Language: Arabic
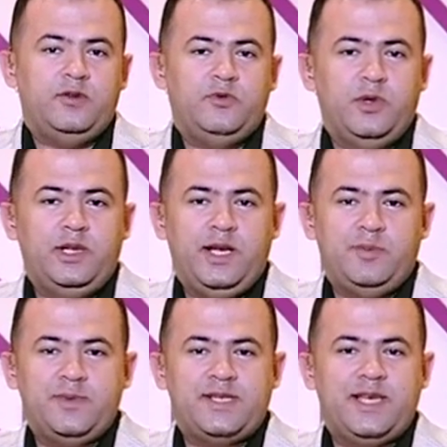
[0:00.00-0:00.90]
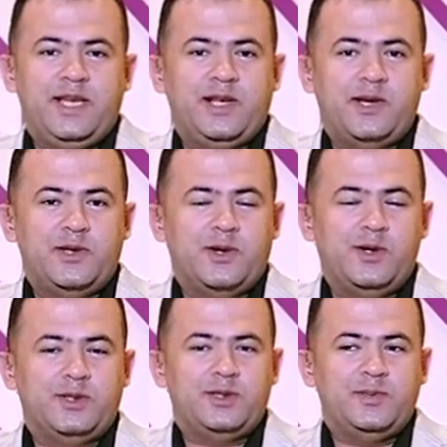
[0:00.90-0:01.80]
الفل مساء
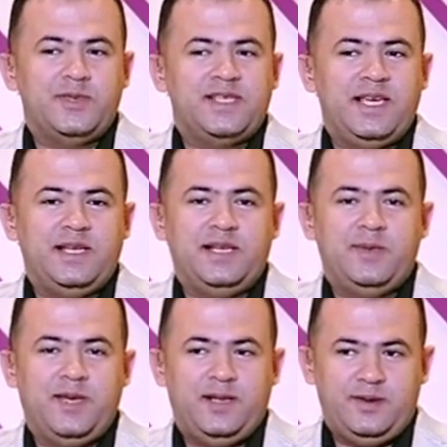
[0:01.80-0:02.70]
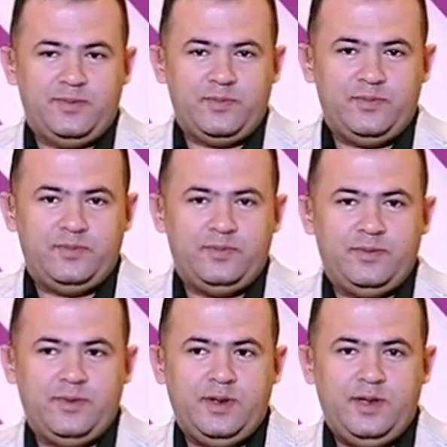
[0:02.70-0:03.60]
الخيرات مساء الجمال
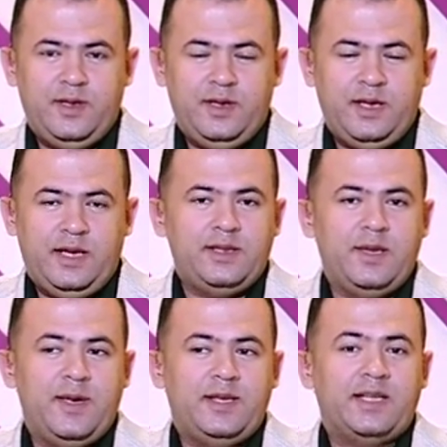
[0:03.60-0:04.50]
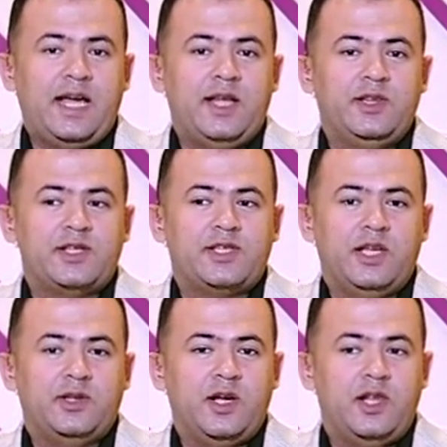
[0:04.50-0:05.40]
عندما نتحدث
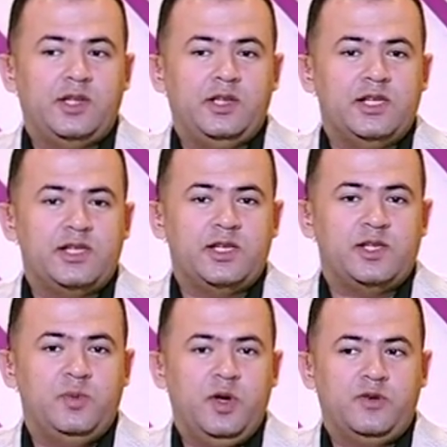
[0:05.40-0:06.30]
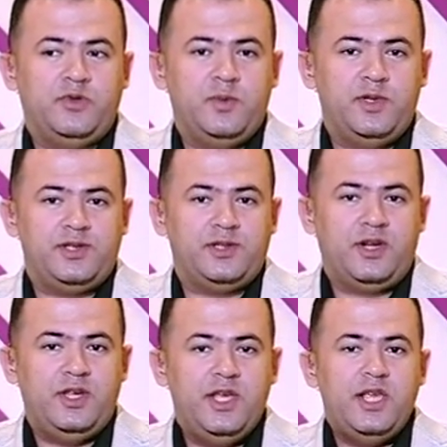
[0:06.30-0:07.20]
عن قلعة الاستثمار في
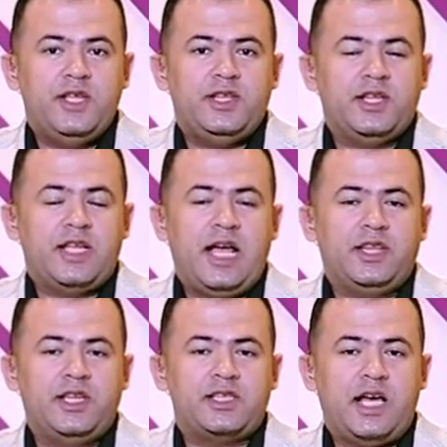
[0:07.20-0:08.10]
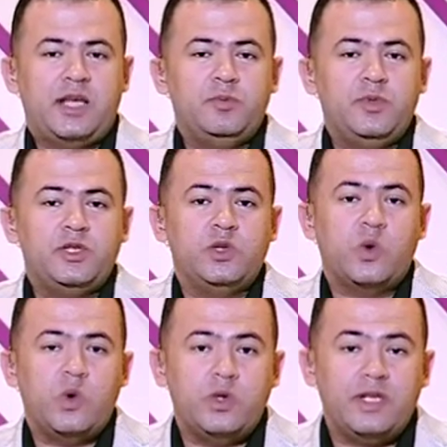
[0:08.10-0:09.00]
مصر نتحدث عن ميت
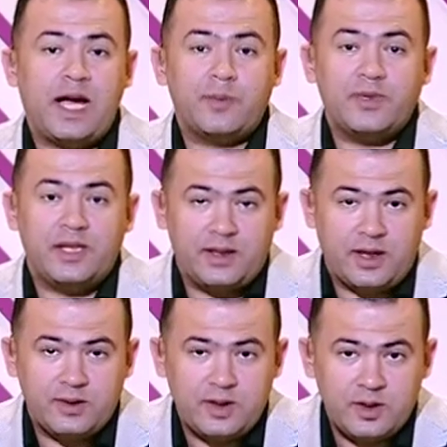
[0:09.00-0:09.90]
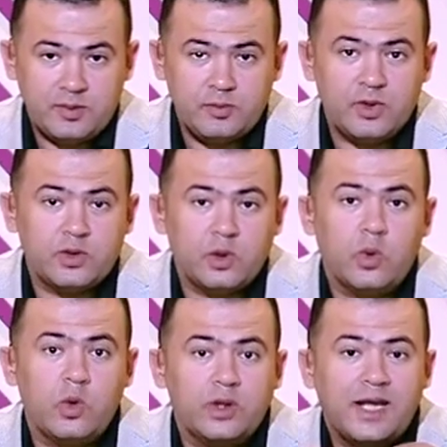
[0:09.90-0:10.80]
الخولي عبد الله ميت
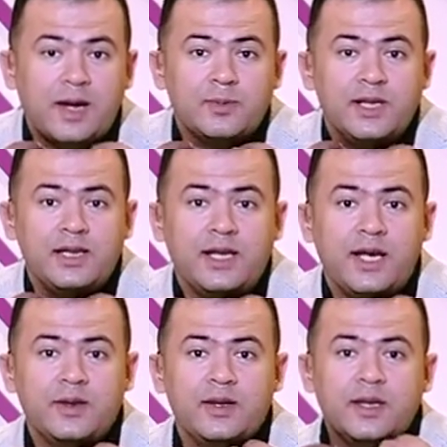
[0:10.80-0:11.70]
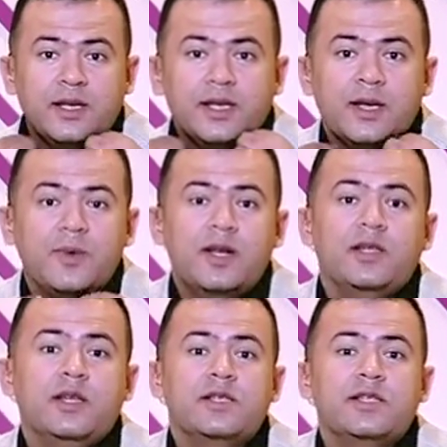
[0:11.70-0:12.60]
الخولي عبد الله هي
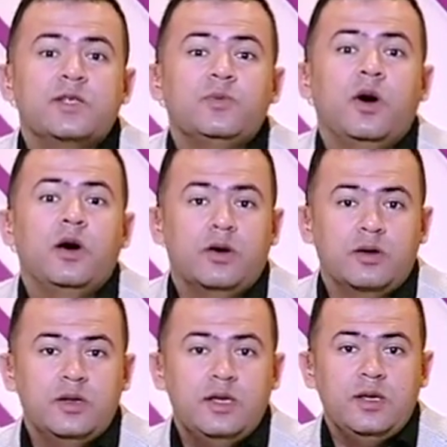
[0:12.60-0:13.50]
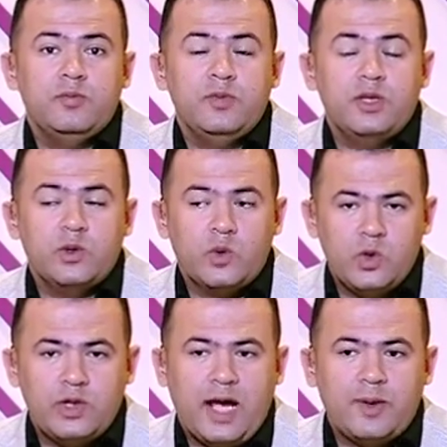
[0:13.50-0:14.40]
بلد الاستثمار ميت
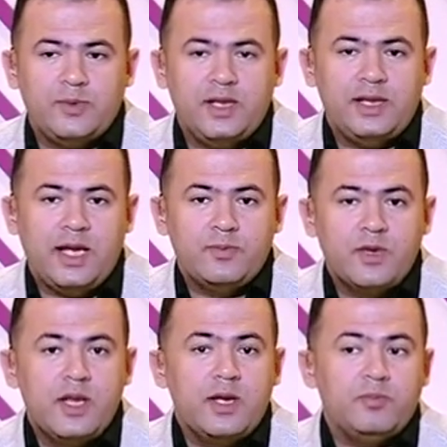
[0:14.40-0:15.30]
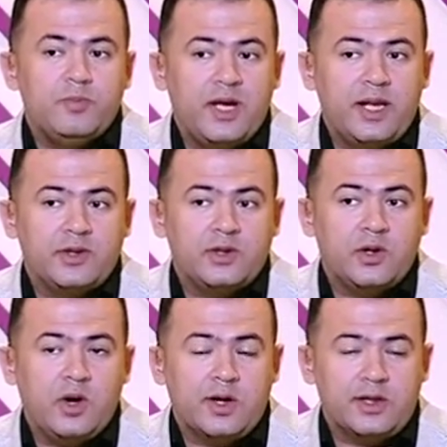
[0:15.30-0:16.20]
الخولي عبد الله بلد
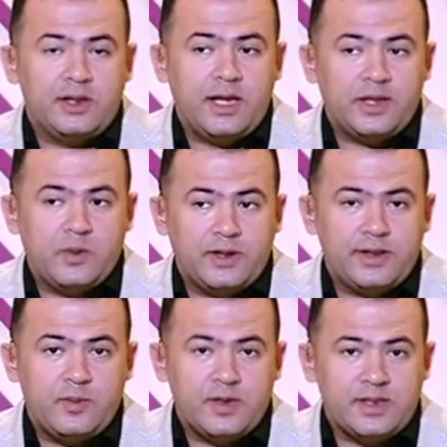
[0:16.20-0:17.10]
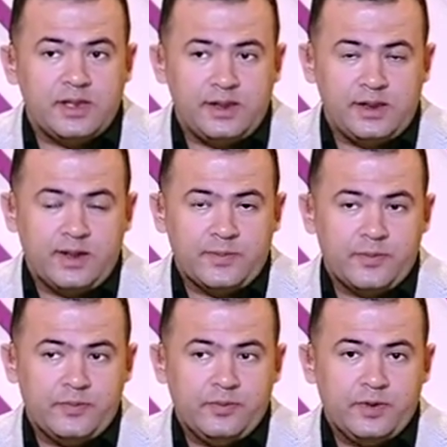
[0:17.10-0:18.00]
تجارة الأدوات المنزلية
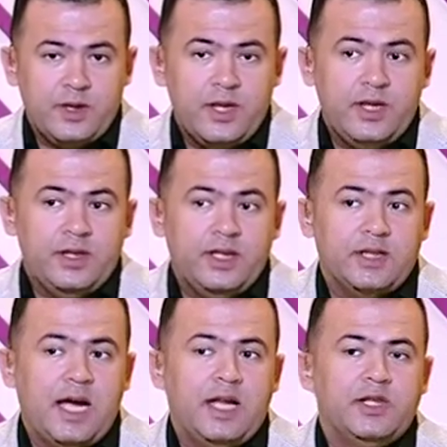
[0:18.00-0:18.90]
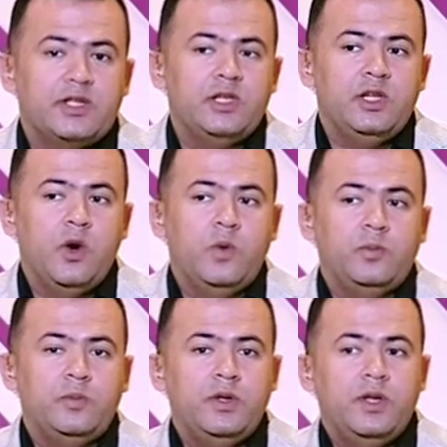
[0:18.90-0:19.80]
نتحدث
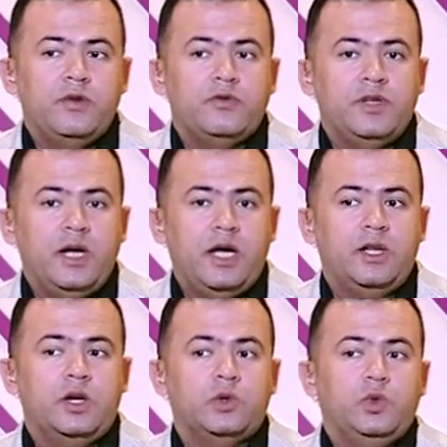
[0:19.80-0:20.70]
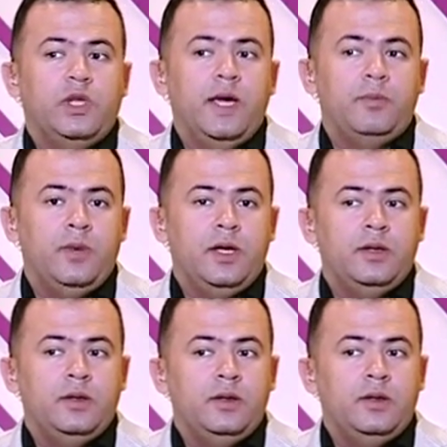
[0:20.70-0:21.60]
اليوم في حلقة هامة
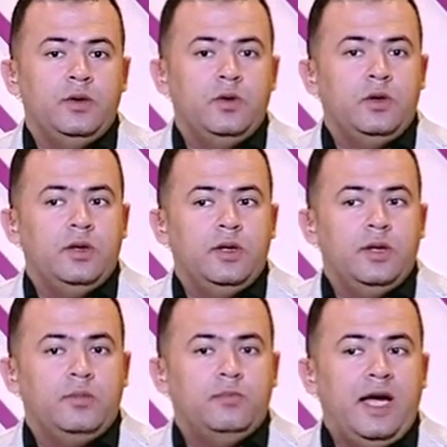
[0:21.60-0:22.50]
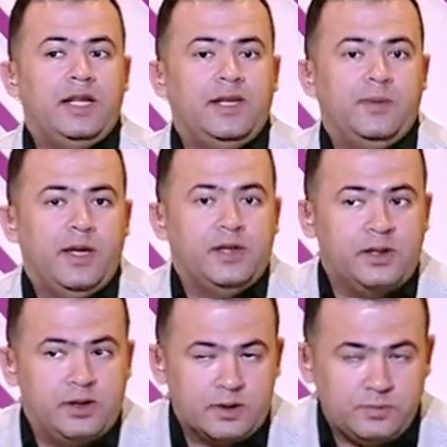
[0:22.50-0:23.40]
مع
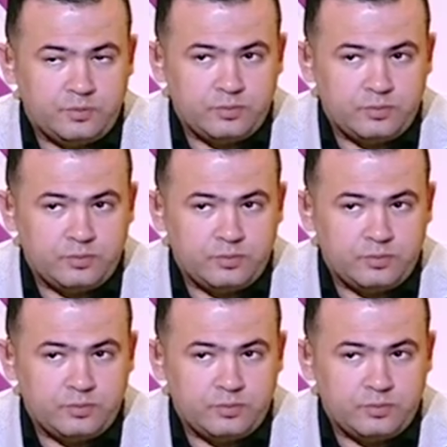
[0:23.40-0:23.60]
الجماهير